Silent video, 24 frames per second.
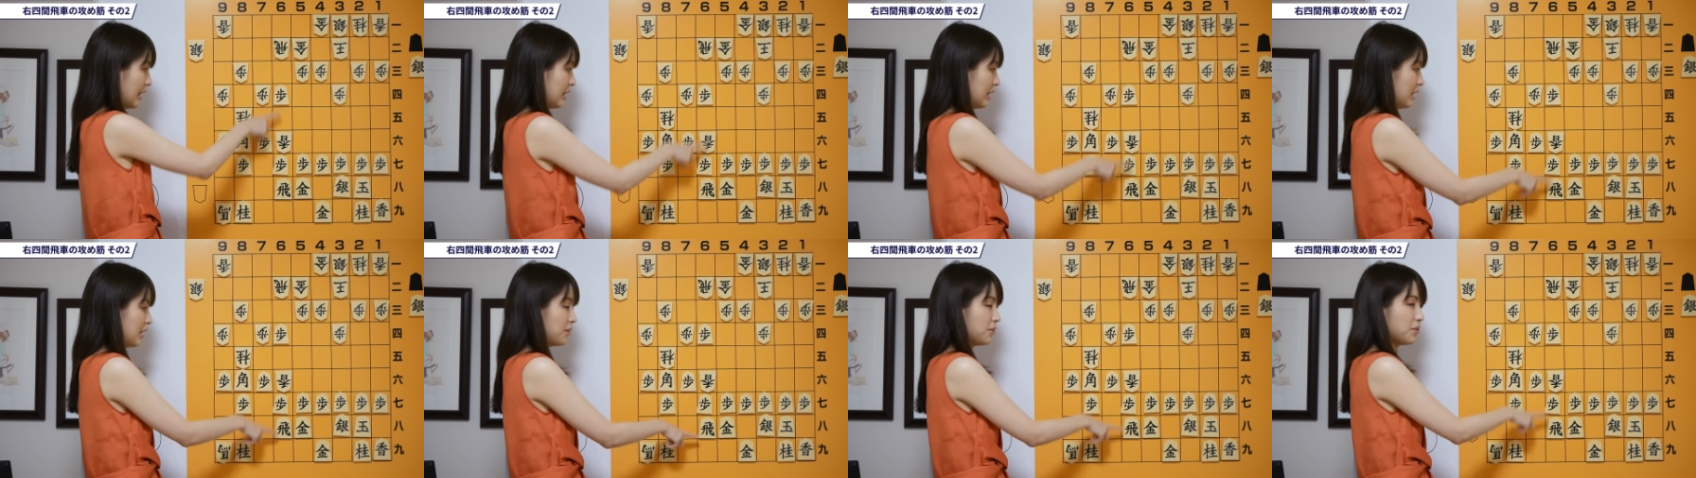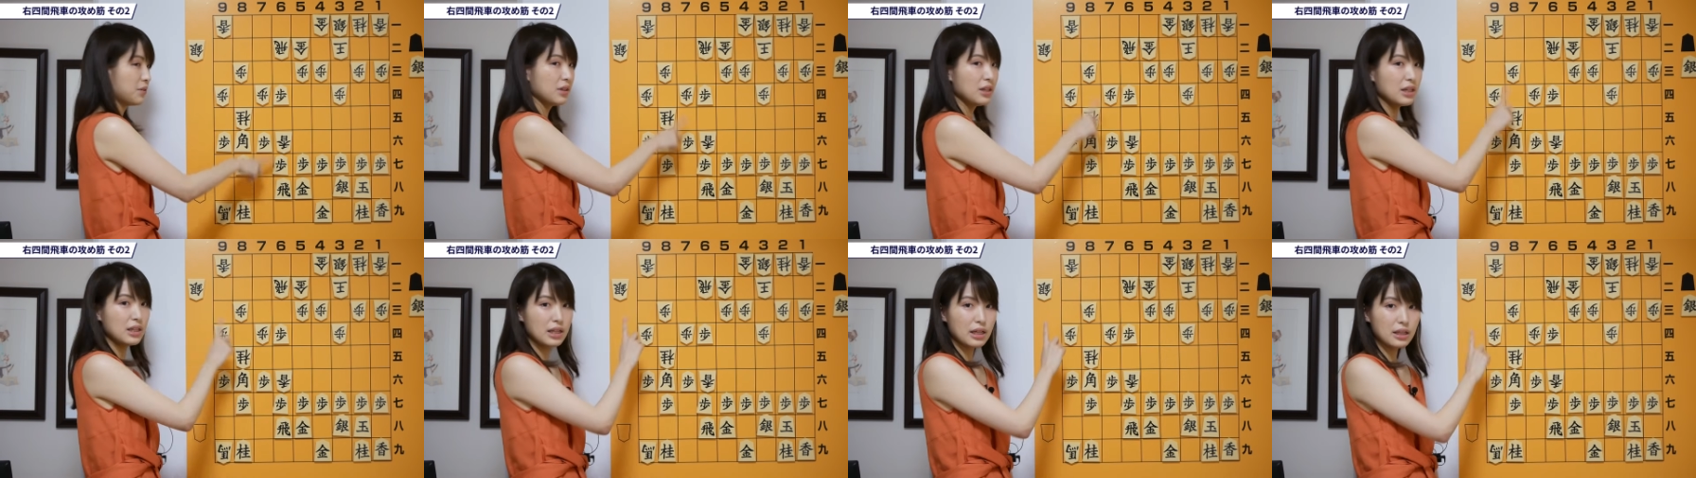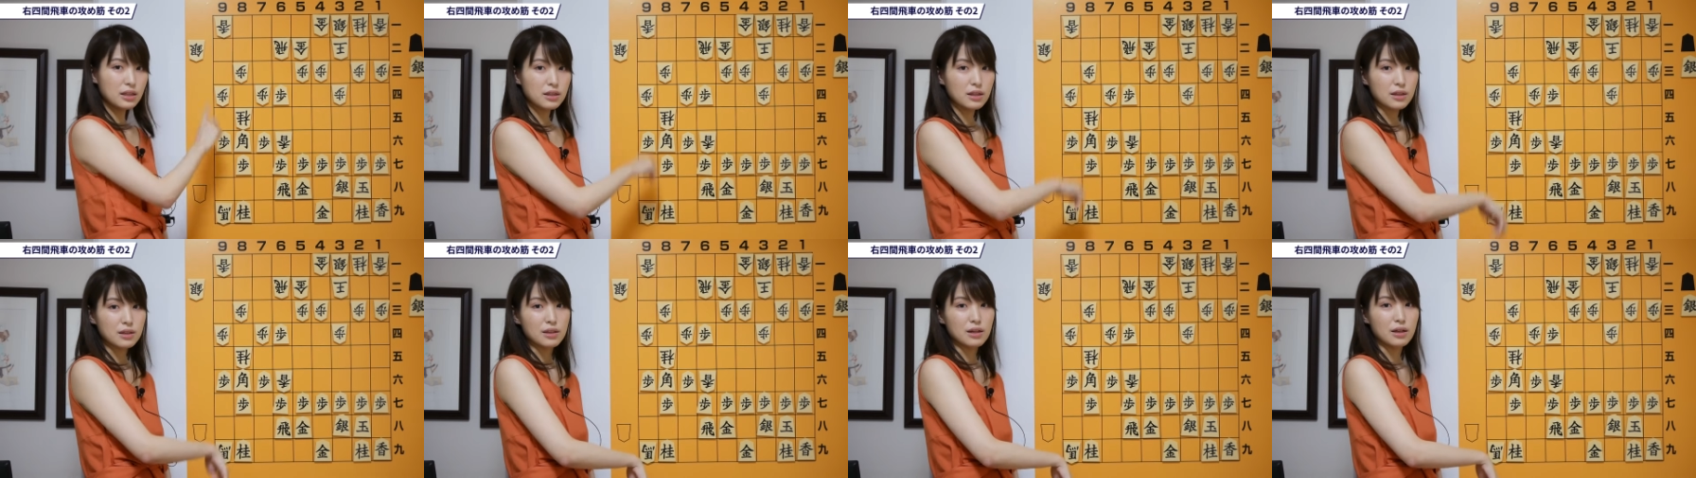二歩に
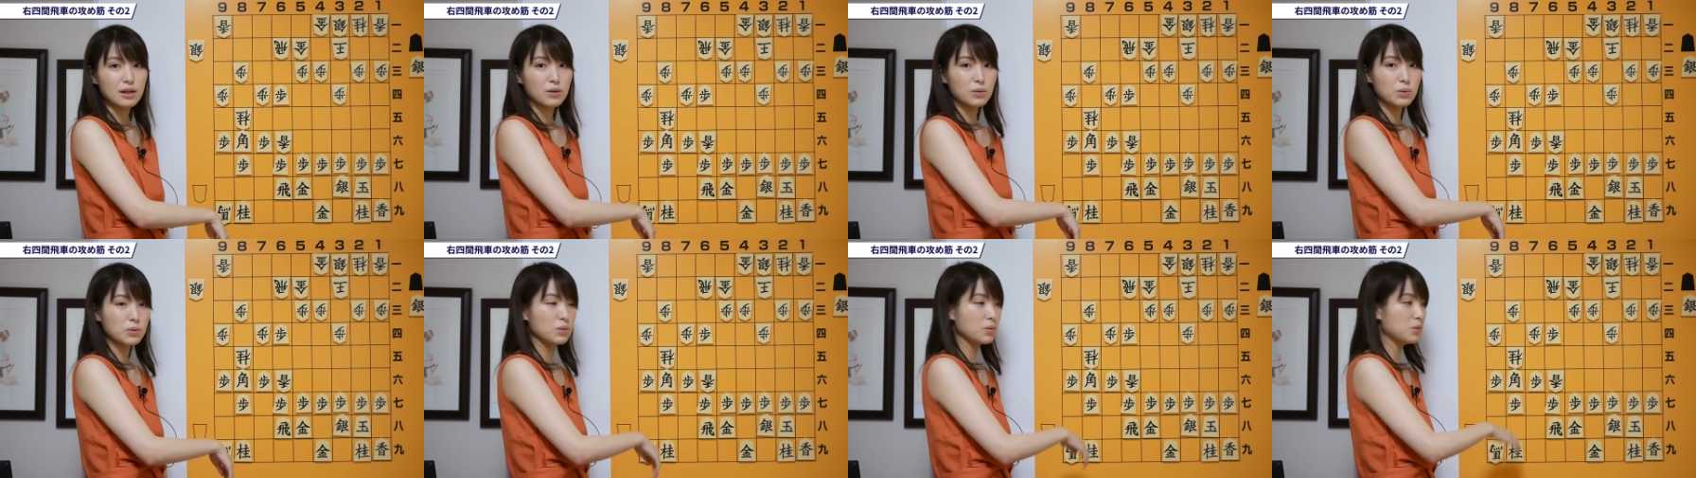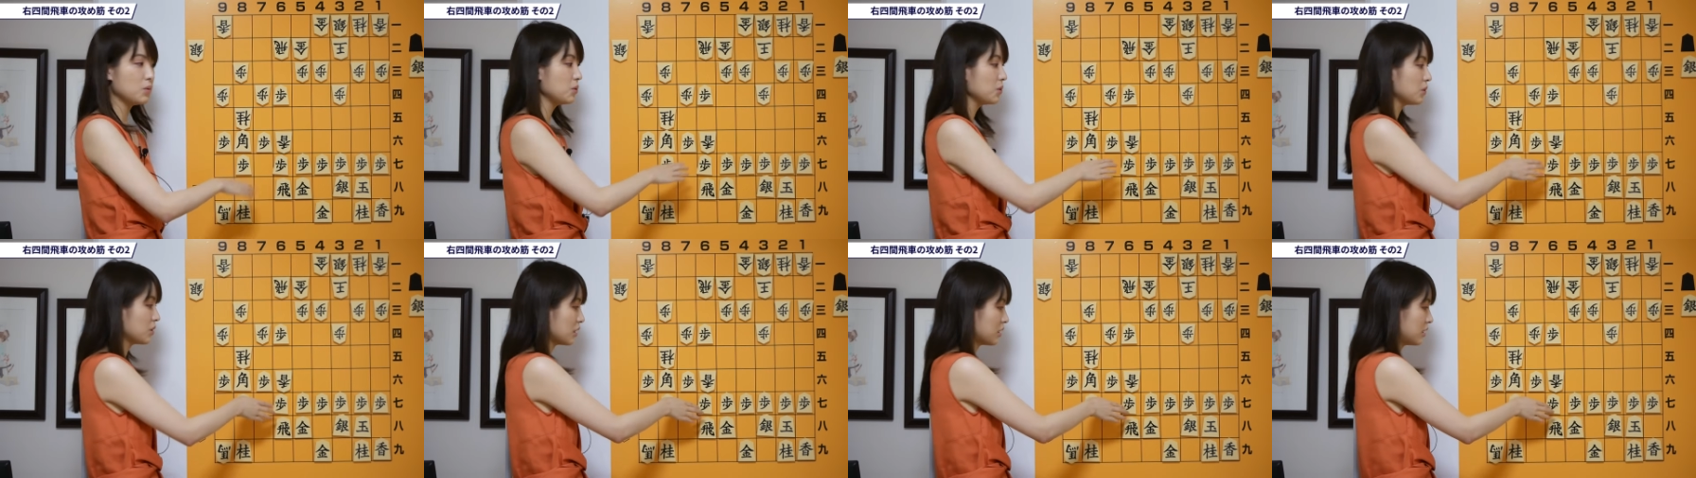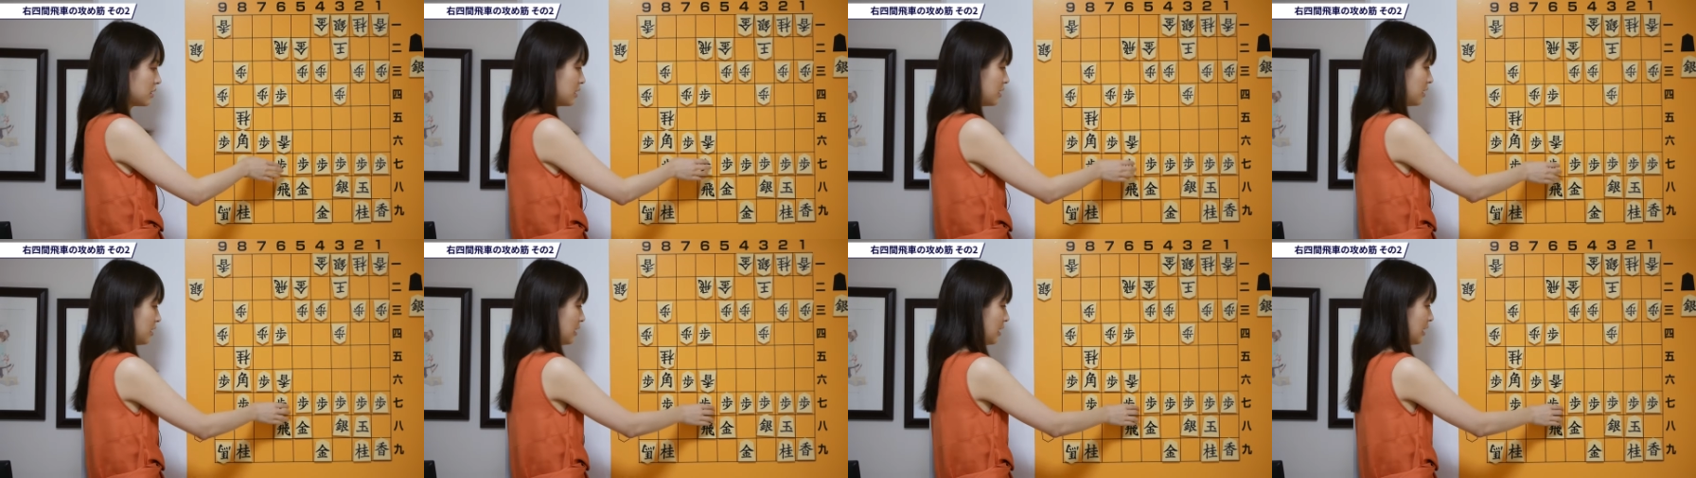なっちゃってこの打った
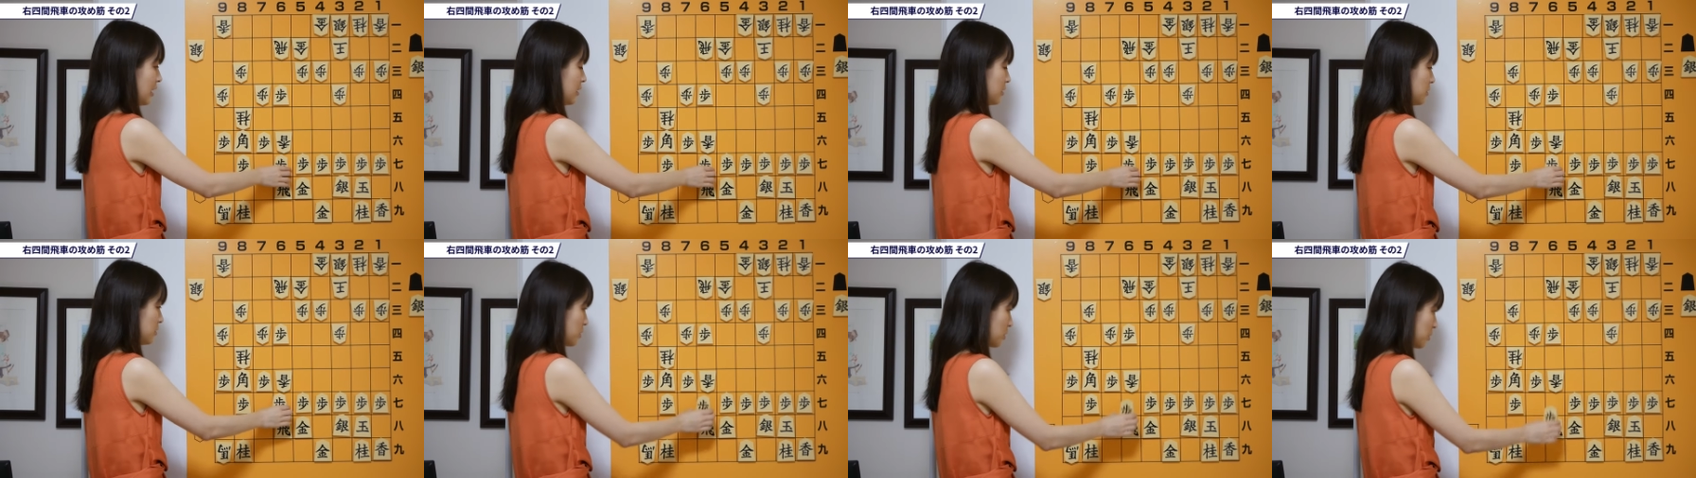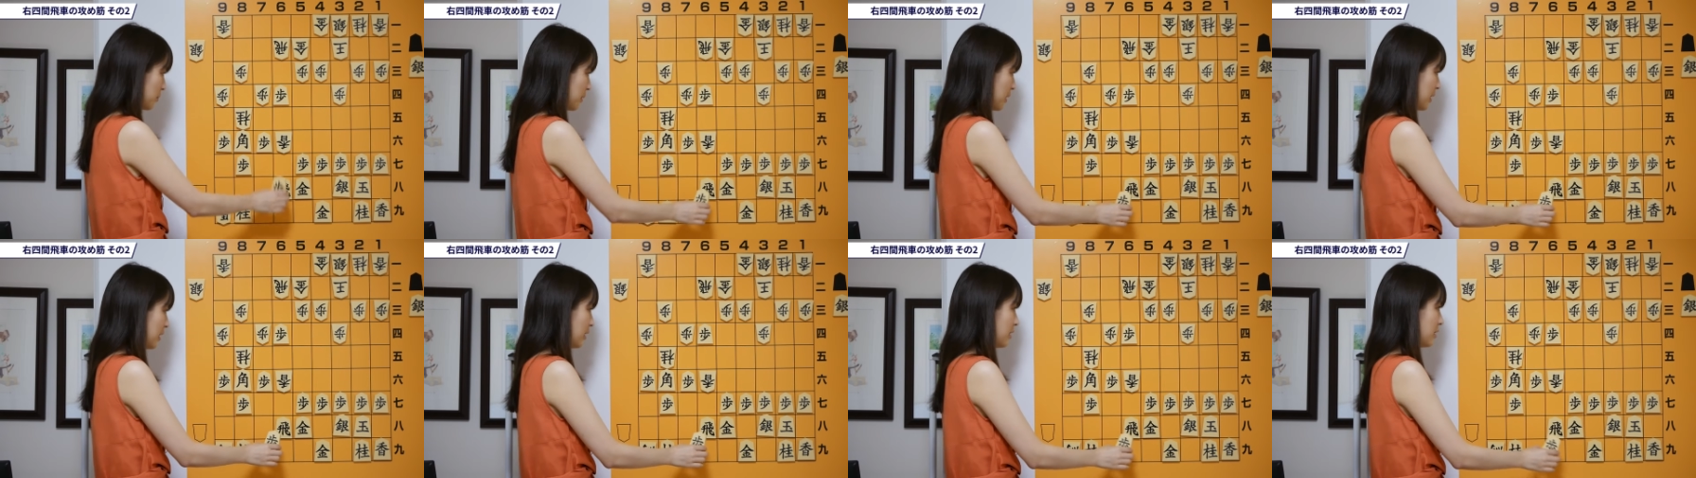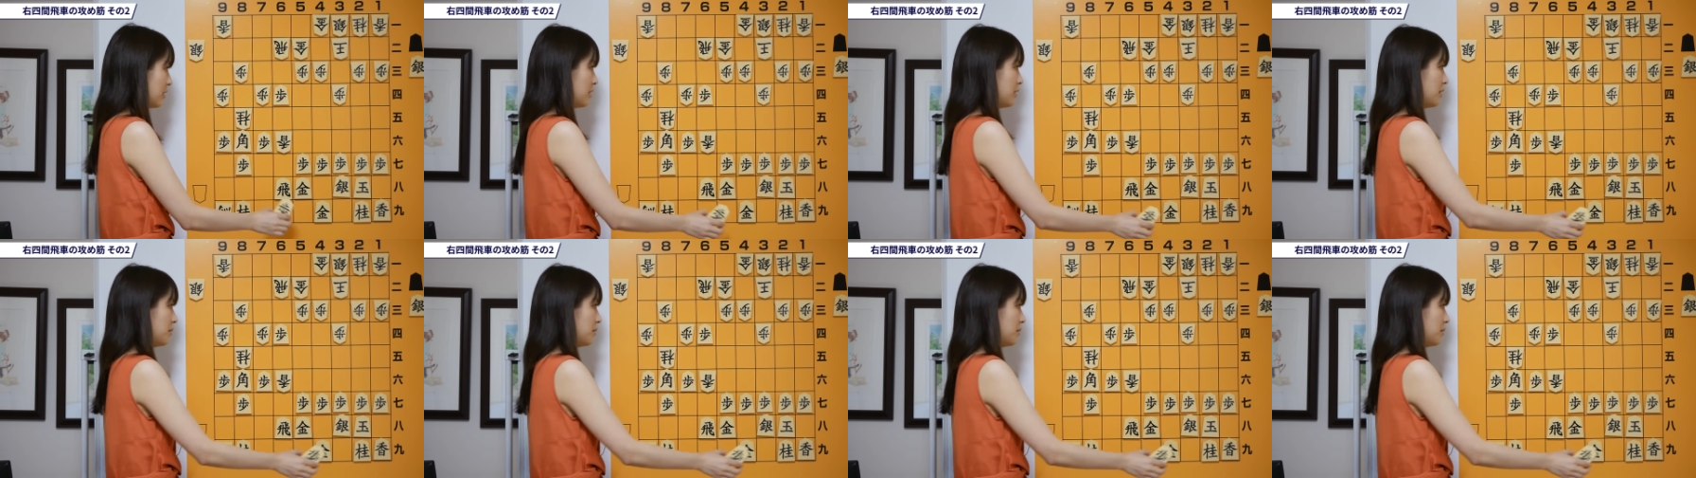時点で反則負けになっ